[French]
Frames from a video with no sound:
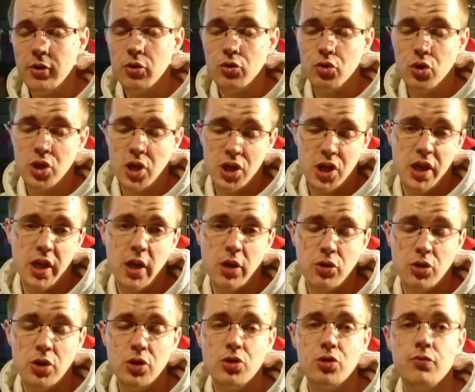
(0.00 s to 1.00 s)
fois que je changerai
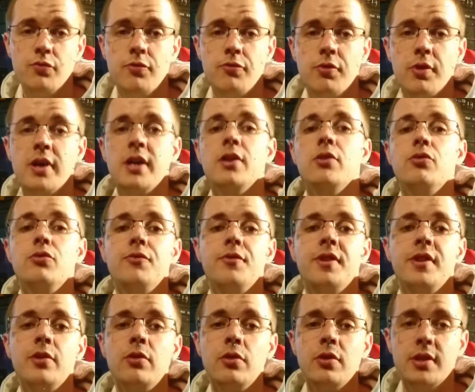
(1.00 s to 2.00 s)
quelque chose, je vous ferai une
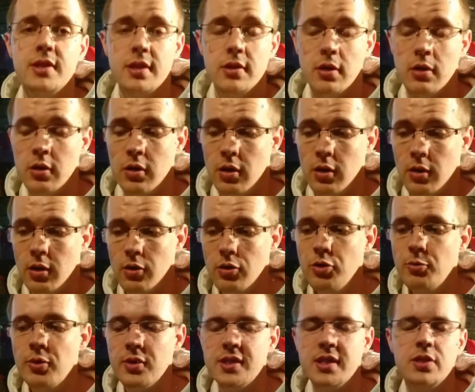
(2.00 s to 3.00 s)
vidéo euh,
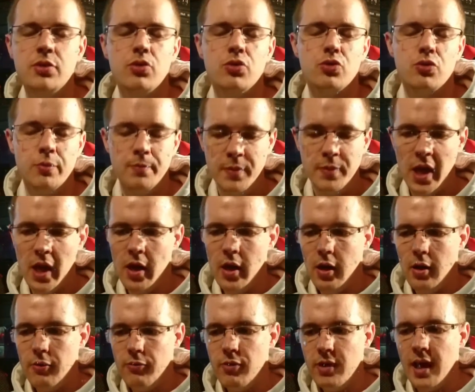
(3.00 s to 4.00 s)
unboxing dessus.
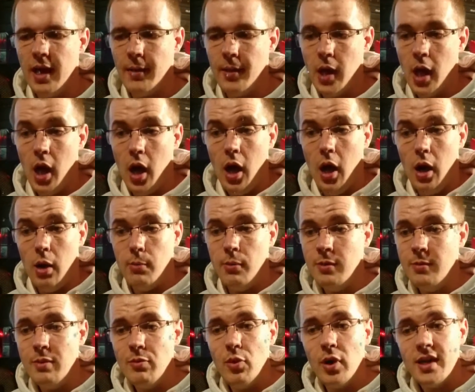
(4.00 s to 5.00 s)
Voilà.
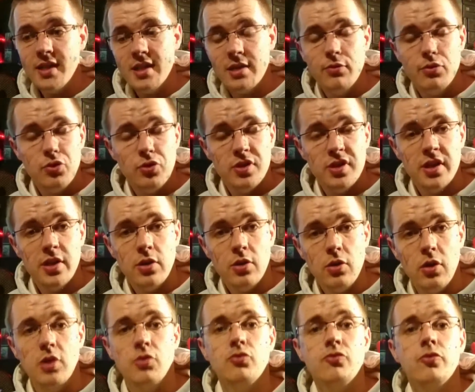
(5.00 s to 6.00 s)
Bon, mais il me reste à vous souhaiter
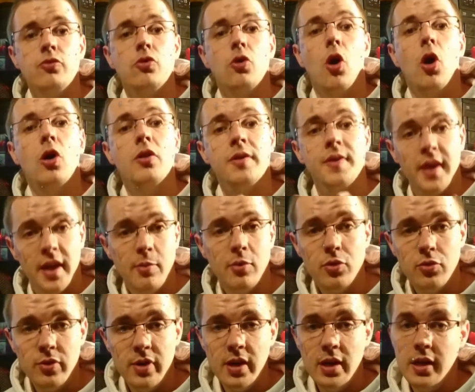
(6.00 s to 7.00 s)
encore à nouveau un très
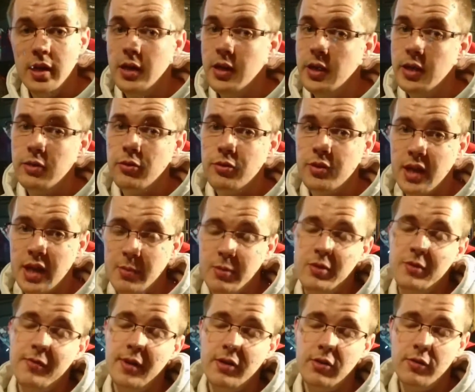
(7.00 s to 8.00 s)
bon Noël et de très
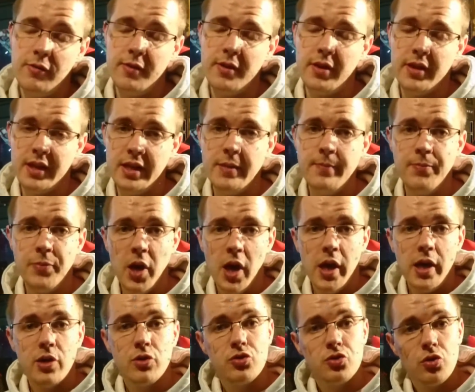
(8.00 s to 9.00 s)
bonnes fêtes de fin d'année.
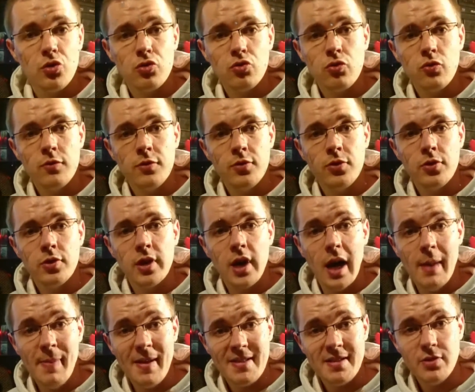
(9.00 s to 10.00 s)
Et on se retrouve donc
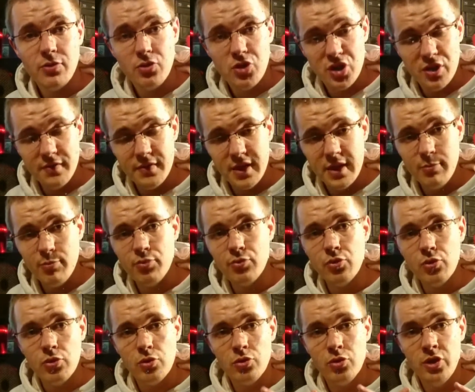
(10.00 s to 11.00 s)
à partir de janvier
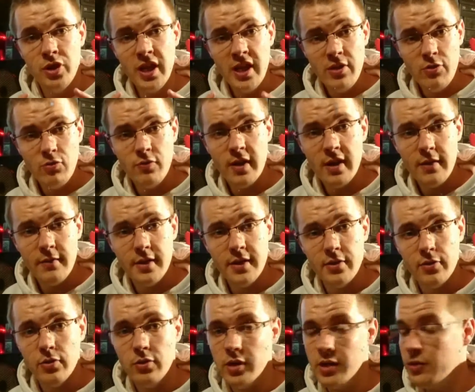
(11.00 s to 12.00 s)
pour des nouvelles
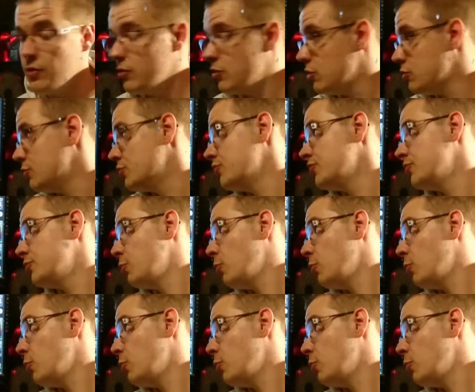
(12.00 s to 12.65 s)
vidéos. Et donc, on